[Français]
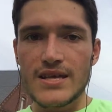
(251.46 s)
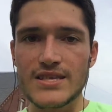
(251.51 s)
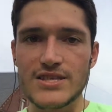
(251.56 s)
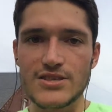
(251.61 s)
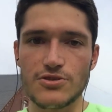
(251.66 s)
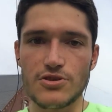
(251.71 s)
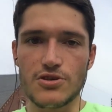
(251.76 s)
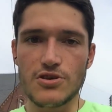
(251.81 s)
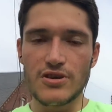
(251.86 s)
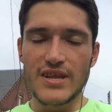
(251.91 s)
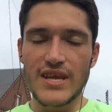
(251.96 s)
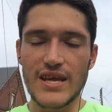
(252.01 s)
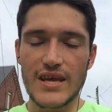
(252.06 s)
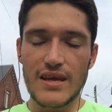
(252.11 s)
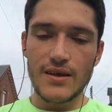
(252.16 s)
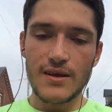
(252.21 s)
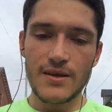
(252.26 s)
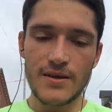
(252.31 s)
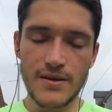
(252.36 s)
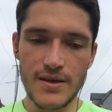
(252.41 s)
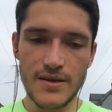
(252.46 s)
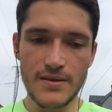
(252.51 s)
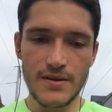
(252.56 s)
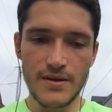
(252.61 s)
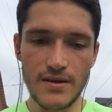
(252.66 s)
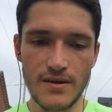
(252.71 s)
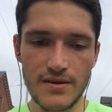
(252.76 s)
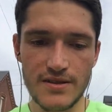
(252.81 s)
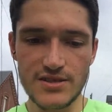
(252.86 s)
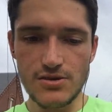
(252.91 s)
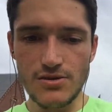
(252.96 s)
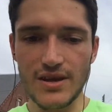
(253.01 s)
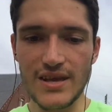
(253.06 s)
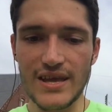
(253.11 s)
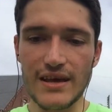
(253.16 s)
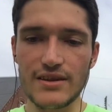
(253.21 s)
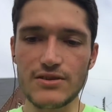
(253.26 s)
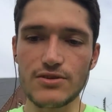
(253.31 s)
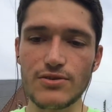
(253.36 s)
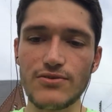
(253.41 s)
Si tu connais, si tu
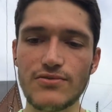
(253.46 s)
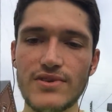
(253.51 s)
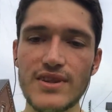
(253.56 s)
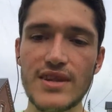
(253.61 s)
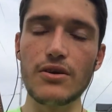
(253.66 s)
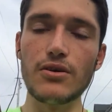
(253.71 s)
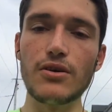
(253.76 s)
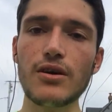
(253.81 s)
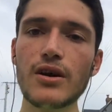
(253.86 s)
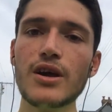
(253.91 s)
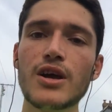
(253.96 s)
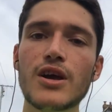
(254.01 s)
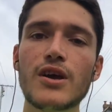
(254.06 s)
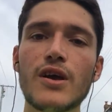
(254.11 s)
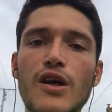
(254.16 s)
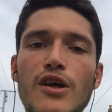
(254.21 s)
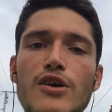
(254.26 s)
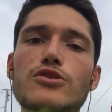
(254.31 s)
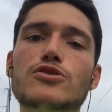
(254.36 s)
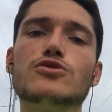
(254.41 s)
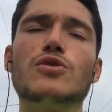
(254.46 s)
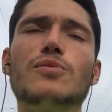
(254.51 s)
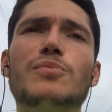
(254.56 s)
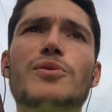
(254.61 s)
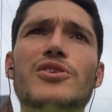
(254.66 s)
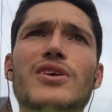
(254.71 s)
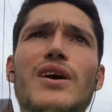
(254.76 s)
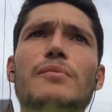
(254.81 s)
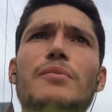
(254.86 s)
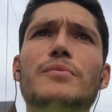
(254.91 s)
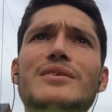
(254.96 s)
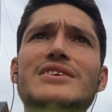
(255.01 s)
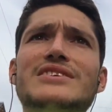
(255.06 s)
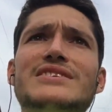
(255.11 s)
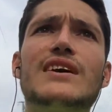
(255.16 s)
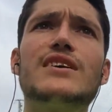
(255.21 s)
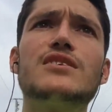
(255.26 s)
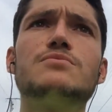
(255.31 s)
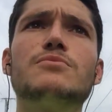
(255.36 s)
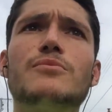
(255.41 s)
regardes d'autres vidéos, tu comprendras mon
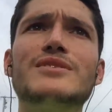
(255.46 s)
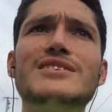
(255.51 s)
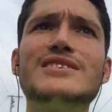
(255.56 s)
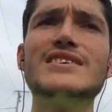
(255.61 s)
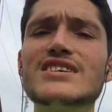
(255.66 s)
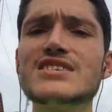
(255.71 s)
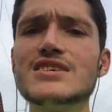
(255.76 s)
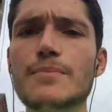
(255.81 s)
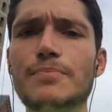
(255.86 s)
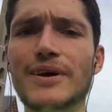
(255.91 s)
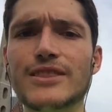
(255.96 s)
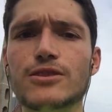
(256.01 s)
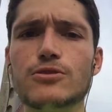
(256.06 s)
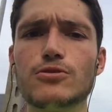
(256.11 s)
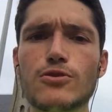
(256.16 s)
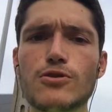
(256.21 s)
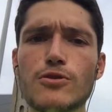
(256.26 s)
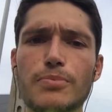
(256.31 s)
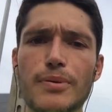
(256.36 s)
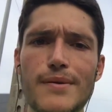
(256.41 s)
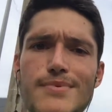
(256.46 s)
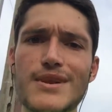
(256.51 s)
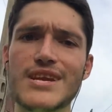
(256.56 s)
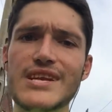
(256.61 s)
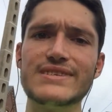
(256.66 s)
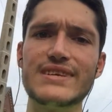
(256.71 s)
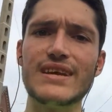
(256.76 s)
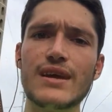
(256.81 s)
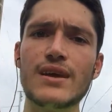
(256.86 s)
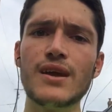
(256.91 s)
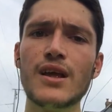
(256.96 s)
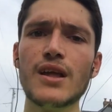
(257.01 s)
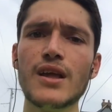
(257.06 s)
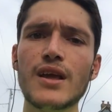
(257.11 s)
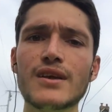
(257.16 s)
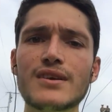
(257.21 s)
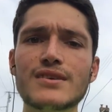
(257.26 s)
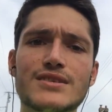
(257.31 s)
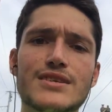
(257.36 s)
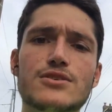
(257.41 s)
message. Mon message, c'est pas de te culpabiliser,
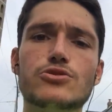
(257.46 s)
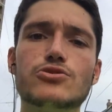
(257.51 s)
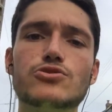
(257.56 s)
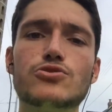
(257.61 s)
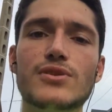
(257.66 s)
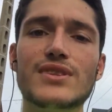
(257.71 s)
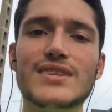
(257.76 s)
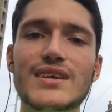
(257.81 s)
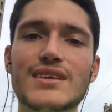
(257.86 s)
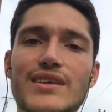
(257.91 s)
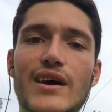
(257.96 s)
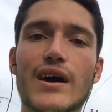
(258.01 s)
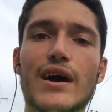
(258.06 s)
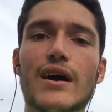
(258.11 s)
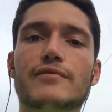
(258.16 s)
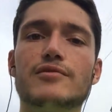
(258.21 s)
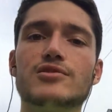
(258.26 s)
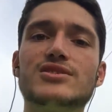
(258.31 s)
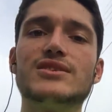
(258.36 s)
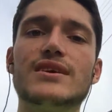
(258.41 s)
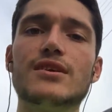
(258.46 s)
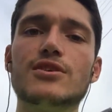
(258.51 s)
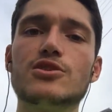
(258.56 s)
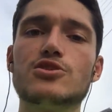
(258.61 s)
c'est juste de t'aider à avancer.